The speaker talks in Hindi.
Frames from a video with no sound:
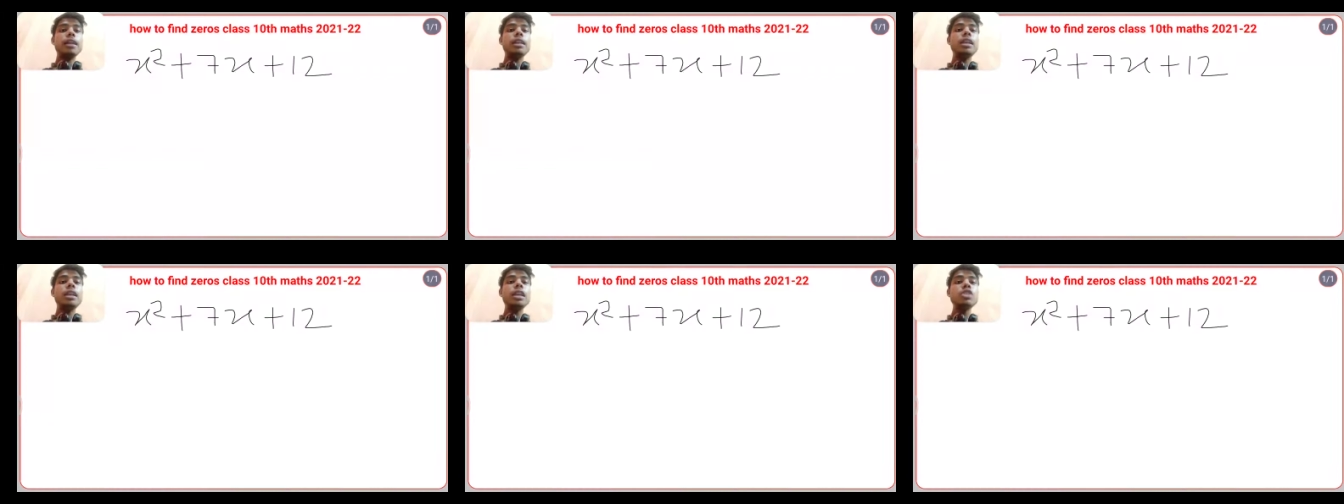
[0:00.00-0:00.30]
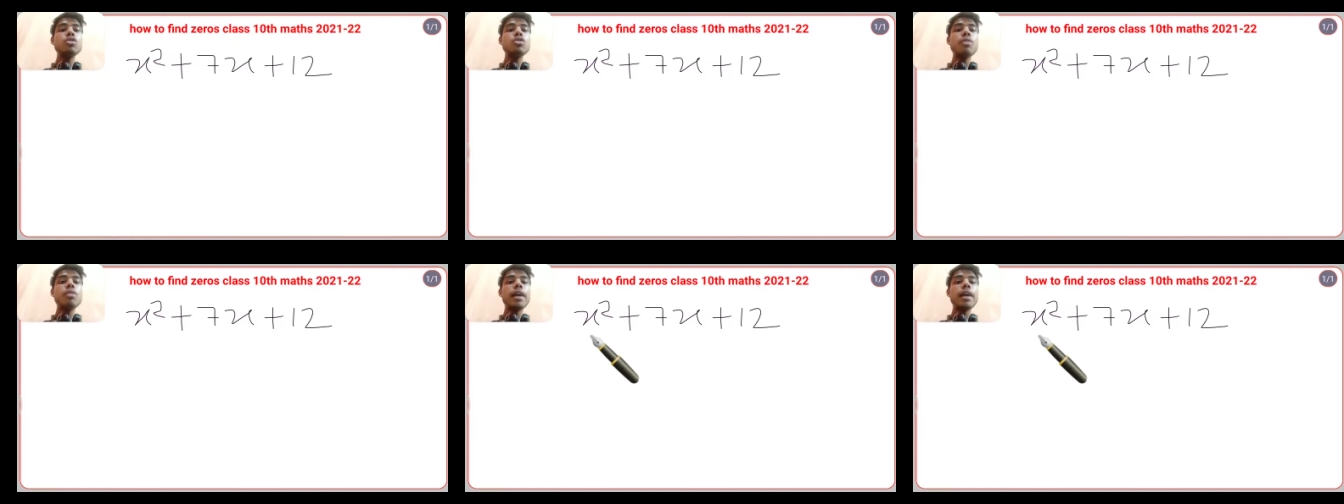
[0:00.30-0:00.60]
ये
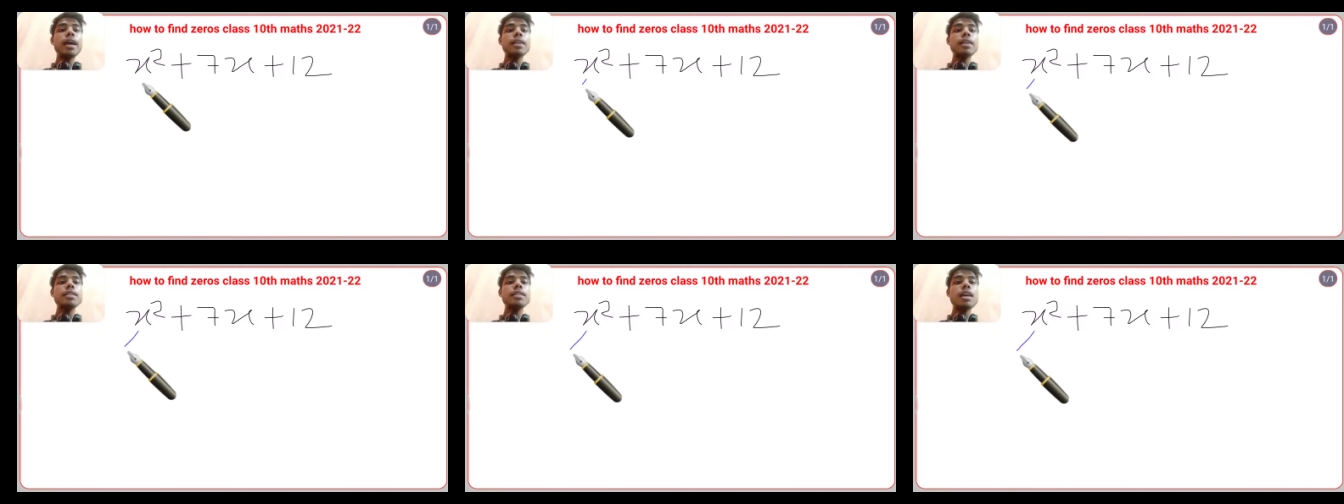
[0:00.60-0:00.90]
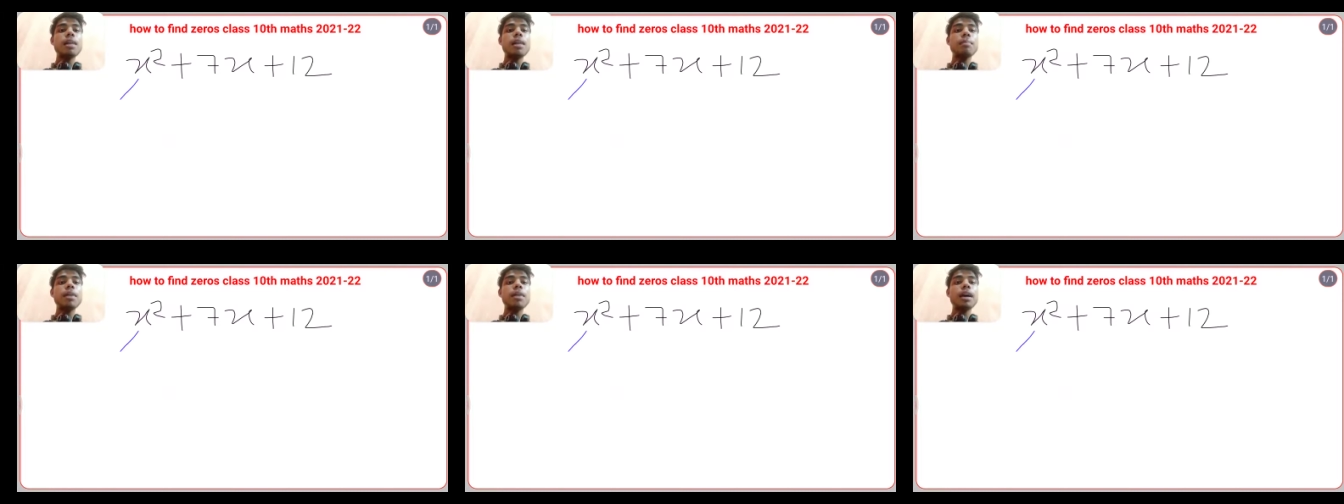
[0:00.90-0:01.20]
जो एक्स
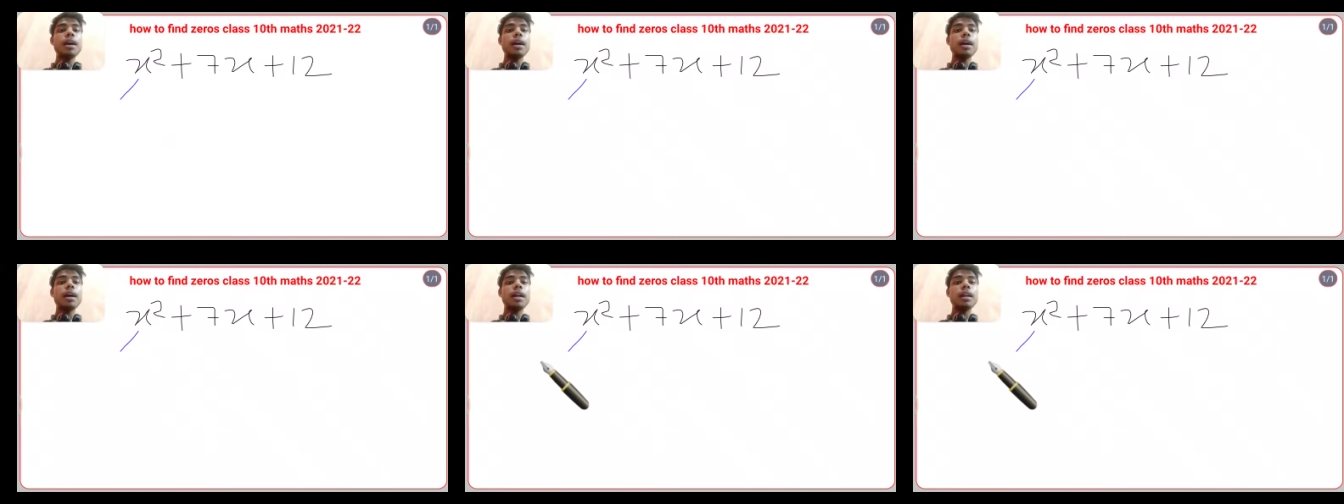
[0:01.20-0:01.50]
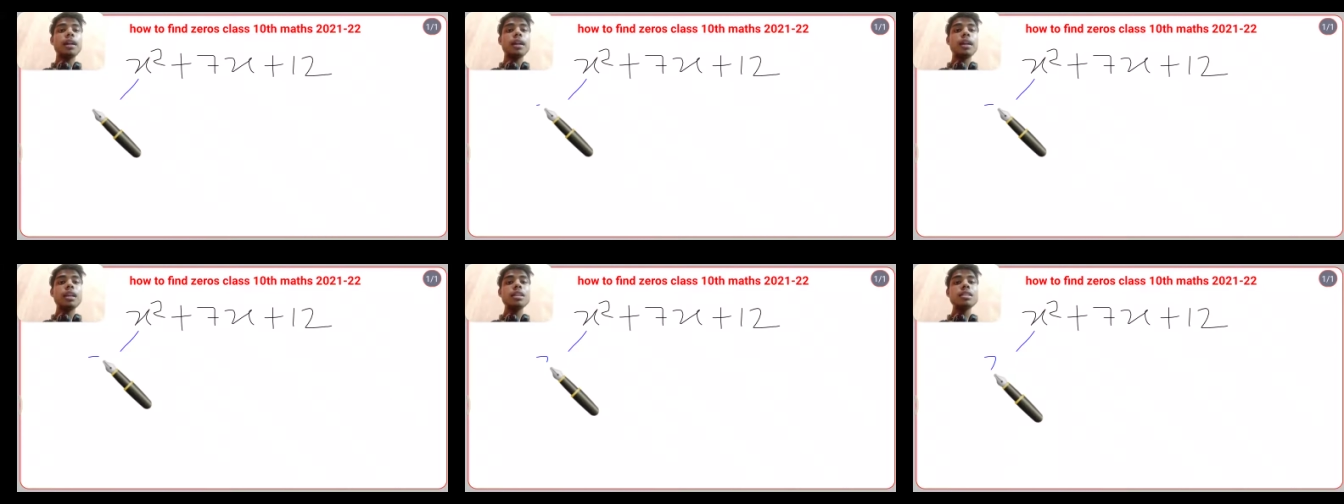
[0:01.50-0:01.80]
आपका है
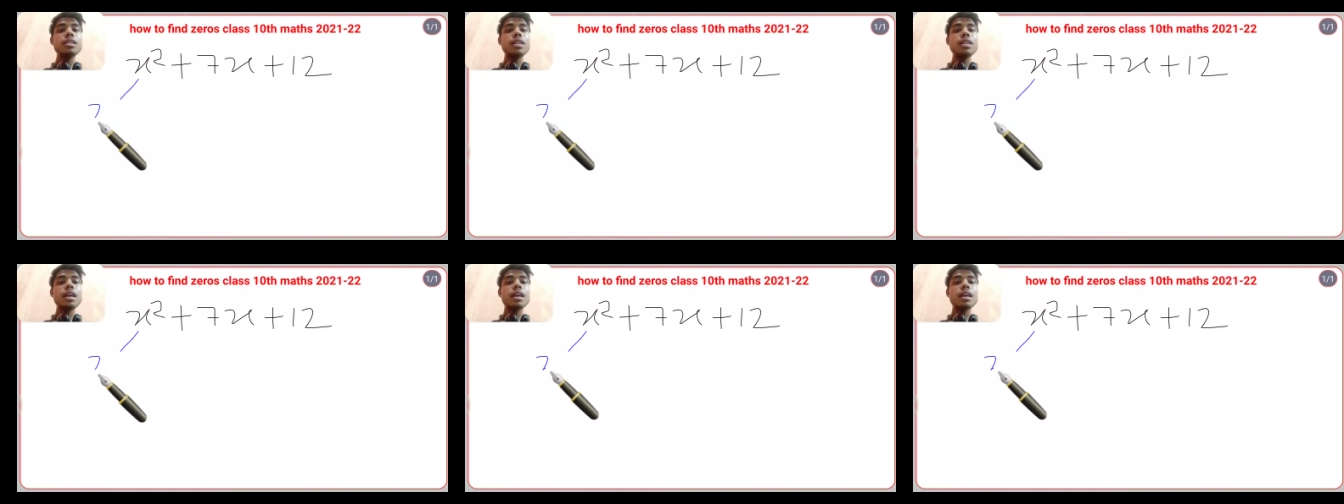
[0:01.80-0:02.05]
इस